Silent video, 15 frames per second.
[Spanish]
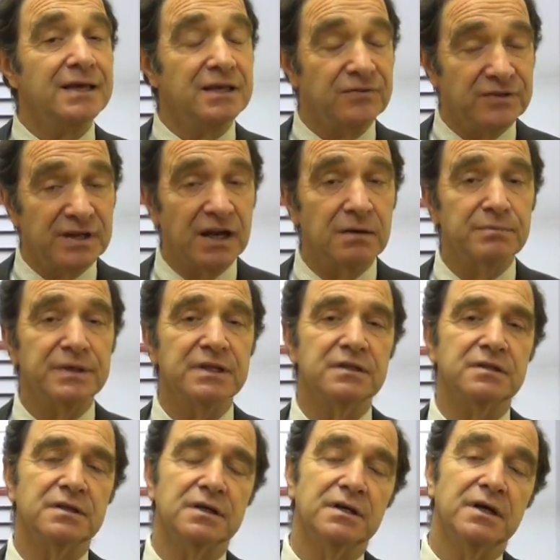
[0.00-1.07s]
y
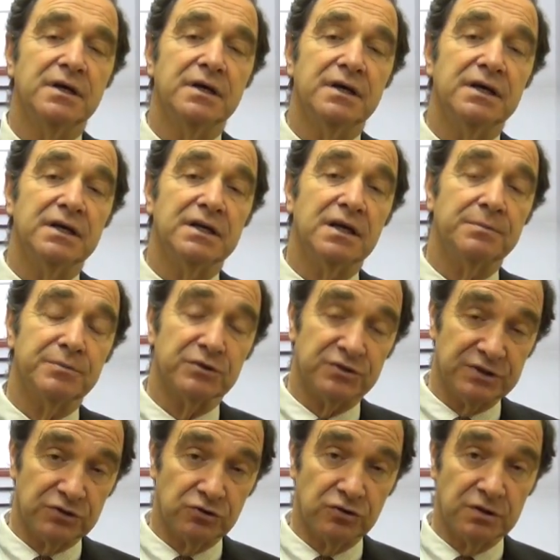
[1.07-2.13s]
finalmente en el
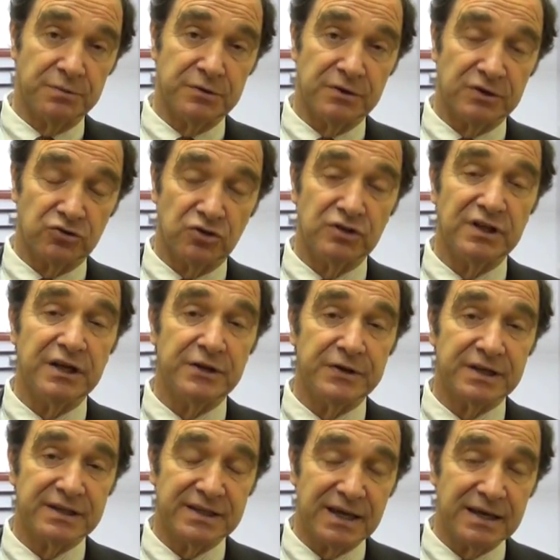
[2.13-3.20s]
proceso de privación de
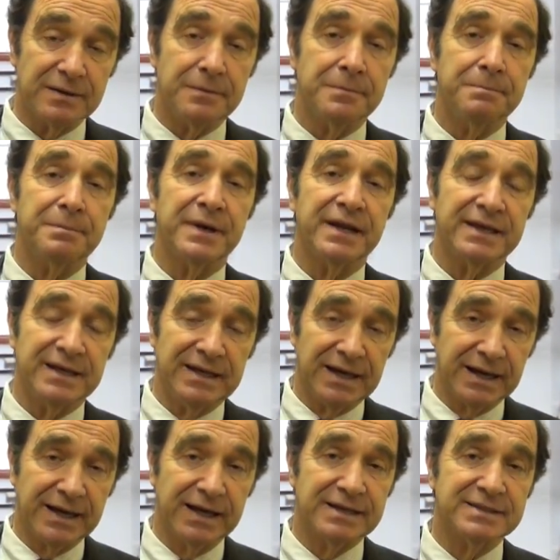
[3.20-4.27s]
libertad para que
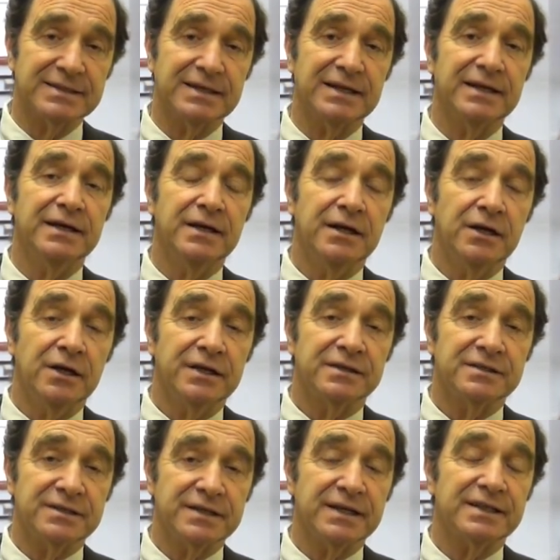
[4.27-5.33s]
las cárceles
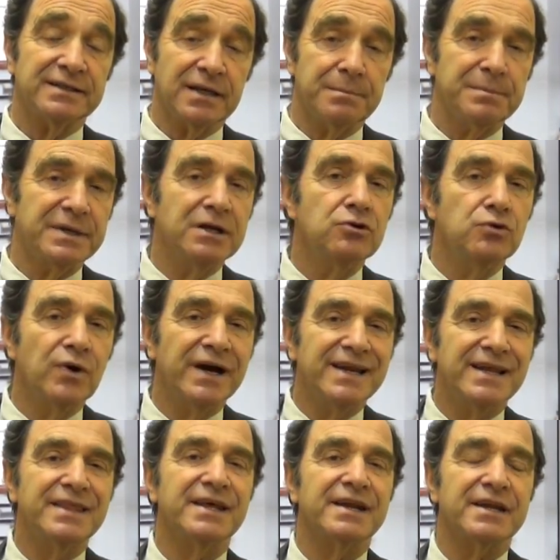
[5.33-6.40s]
sean también
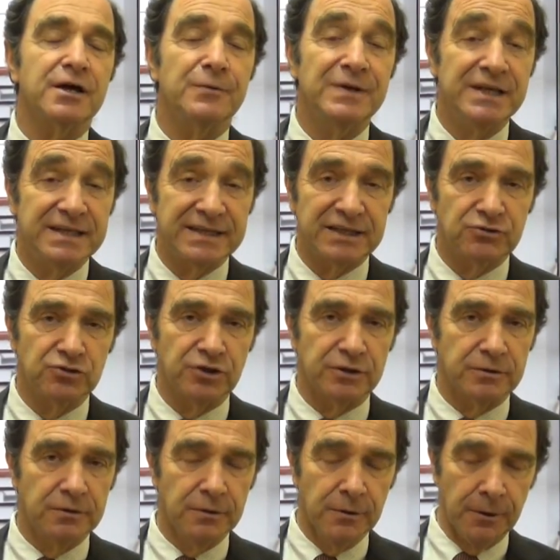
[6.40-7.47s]
lugares de rehabilitación,